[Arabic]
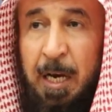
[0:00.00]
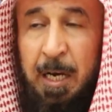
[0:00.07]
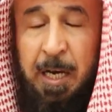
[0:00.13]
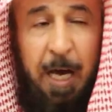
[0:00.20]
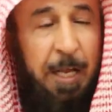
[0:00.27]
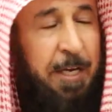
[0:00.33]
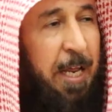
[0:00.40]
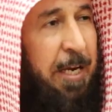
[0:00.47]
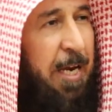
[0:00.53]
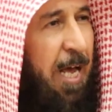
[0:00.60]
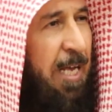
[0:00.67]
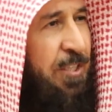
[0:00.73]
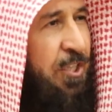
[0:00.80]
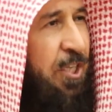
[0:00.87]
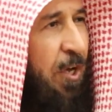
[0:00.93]
لأن
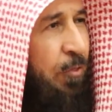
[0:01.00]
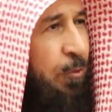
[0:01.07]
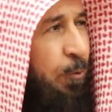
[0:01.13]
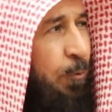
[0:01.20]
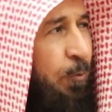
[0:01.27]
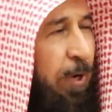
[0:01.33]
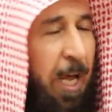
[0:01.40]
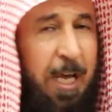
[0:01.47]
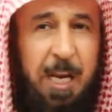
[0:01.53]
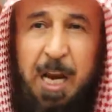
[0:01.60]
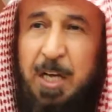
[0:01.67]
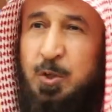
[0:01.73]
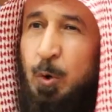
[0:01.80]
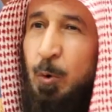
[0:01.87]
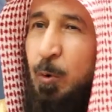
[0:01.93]
الناس ينظرون
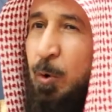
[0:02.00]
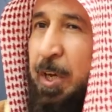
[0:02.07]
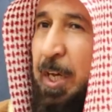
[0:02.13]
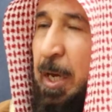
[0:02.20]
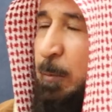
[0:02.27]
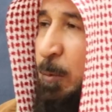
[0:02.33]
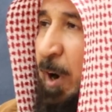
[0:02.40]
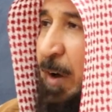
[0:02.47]
إلى سلوكهم